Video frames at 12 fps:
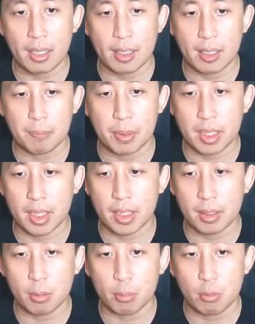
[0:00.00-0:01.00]
Jadi
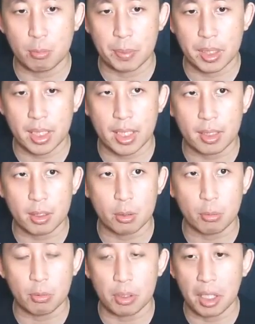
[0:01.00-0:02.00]
begitu,
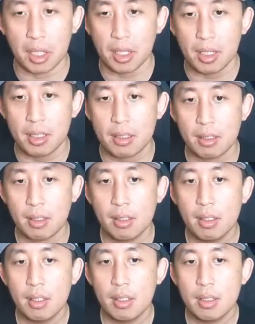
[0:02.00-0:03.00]
begitu ya.
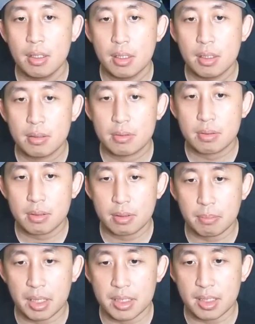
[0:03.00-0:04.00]

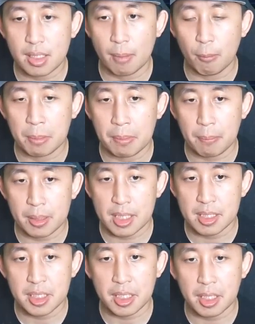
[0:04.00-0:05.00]
Match
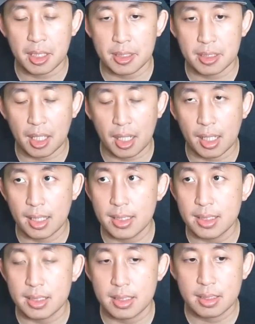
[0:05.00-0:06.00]
35% shield,
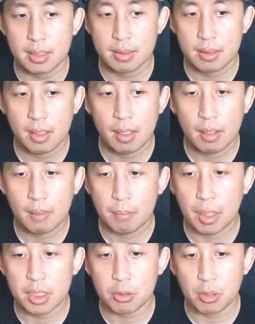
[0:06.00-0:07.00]
nice.
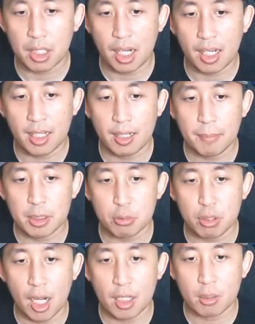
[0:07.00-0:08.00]
Besok naik,
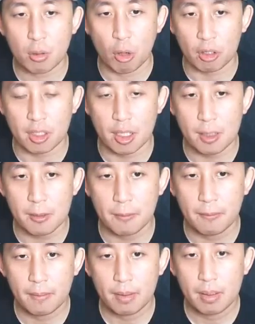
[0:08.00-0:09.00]
masukkan Gord ya.
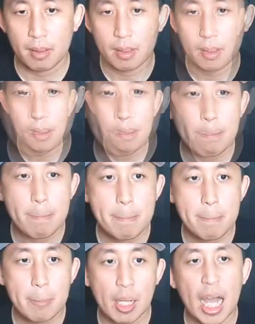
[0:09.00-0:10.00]

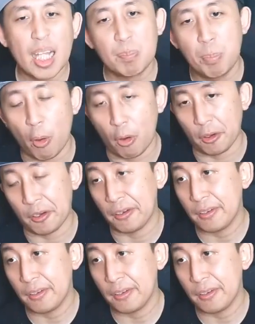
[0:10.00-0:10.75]
Lightborn.